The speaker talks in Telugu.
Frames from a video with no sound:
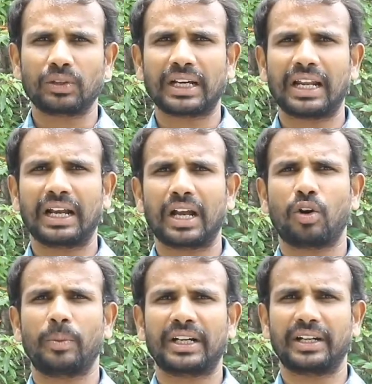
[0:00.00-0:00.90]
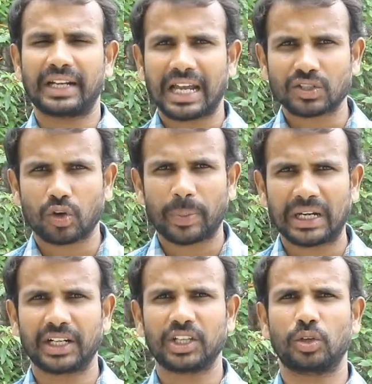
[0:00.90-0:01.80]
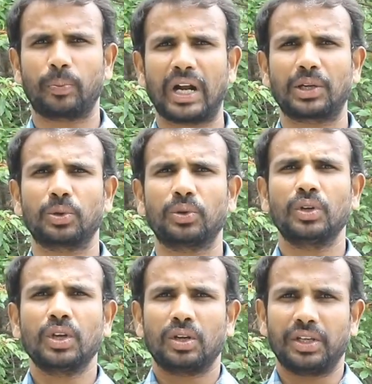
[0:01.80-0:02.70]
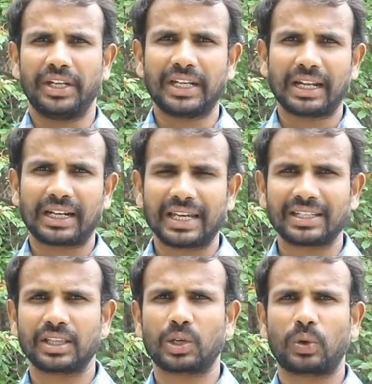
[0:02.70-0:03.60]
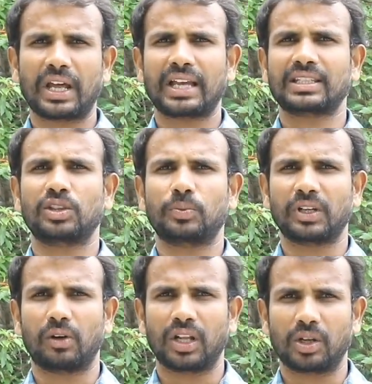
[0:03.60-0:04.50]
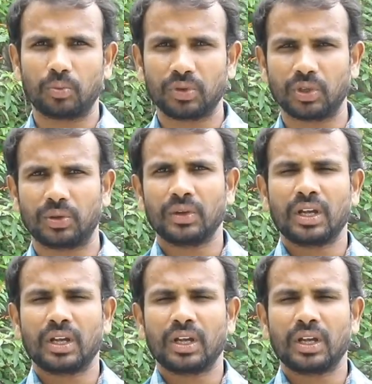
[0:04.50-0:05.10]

కొంతకాలంగా కొమటిరెడ్డి రాజగోపాల్ రెడ్డితో పాటు ఈటెల రాజేంద్ర కూడా అసంతృప్తిగా ఉన్నారు ముందు